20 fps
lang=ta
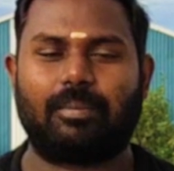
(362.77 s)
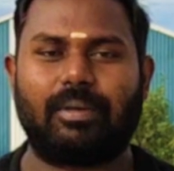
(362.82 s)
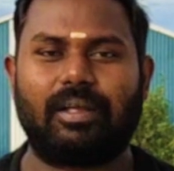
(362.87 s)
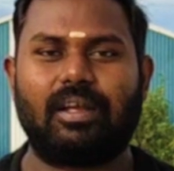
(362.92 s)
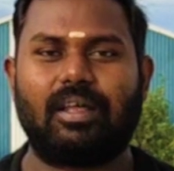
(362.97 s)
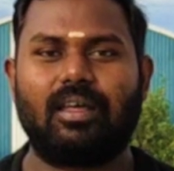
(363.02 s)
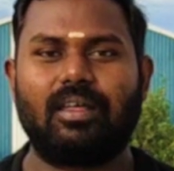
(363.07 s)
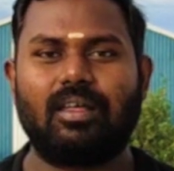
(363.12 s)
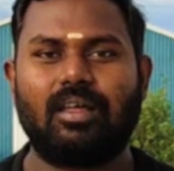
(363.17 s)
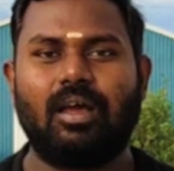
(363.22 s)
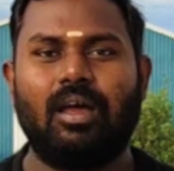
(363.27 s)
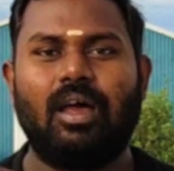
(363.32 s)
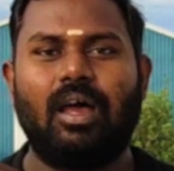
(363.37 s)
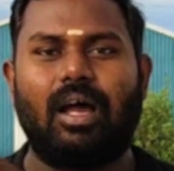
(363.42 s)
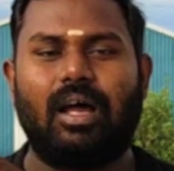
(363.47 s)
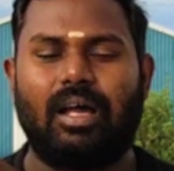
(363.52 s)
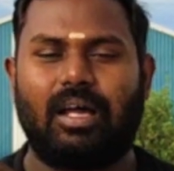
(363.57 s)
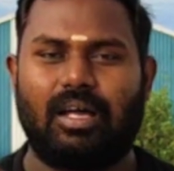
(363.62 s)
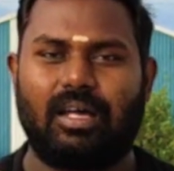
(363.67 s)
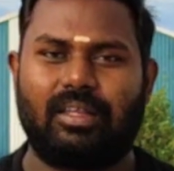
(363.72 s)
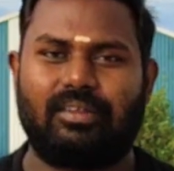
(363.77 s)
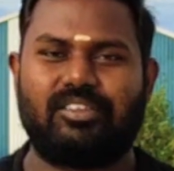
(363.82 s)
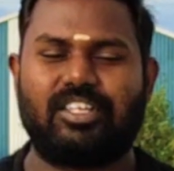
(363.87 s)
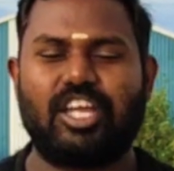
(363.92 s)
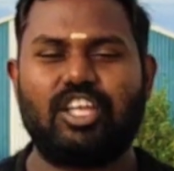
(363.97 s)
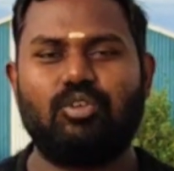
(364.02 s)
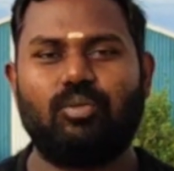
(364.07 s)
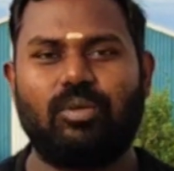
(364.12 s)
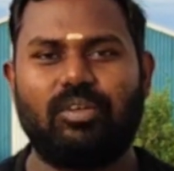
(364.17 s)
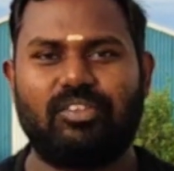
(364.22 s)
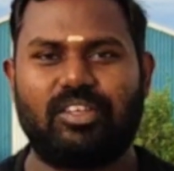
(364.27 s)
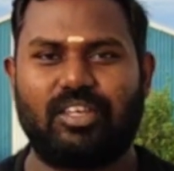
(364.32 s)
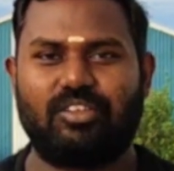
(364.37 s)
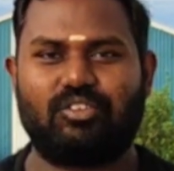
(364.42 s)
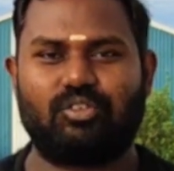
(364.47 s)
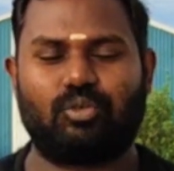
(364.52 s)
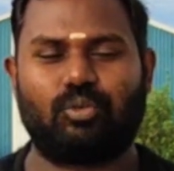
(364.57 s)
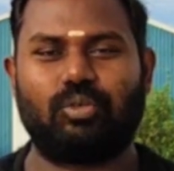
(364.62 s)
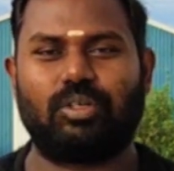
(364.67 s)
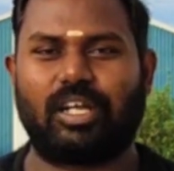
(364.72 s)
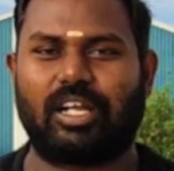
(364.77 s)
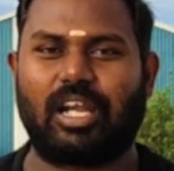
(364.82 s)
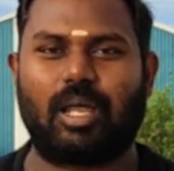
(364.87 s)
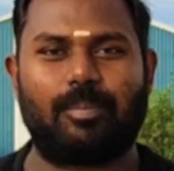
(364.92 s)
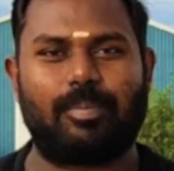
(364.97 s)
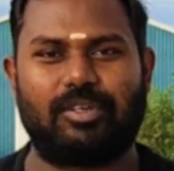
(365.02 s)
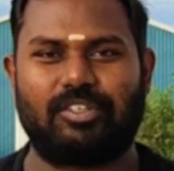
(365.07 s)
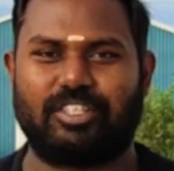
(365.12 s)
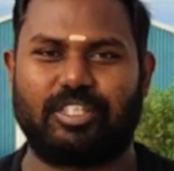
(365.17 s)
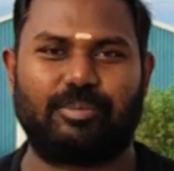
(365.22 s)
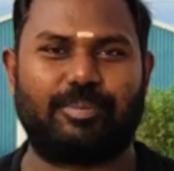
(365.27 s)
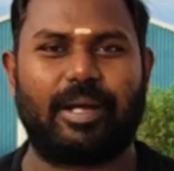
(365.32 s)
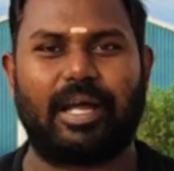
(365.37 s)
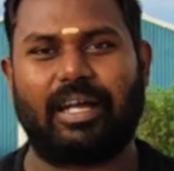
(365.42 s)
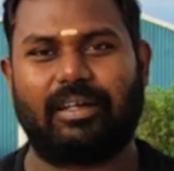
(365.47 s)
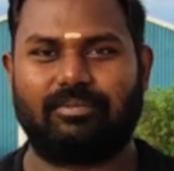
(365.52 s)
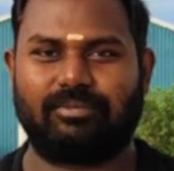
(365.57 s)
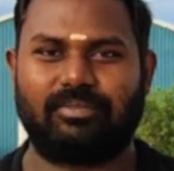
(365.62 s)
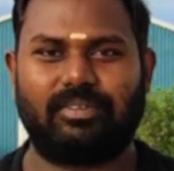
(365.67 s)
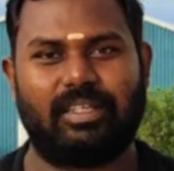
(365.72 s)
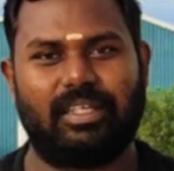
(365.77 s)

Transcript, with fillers: அப்படின்னா ஸ்டேஜ் ஒன் ஸ்டேஜ் டூன்னு ரெண்டாக பிரிச்சிருப்பாங்க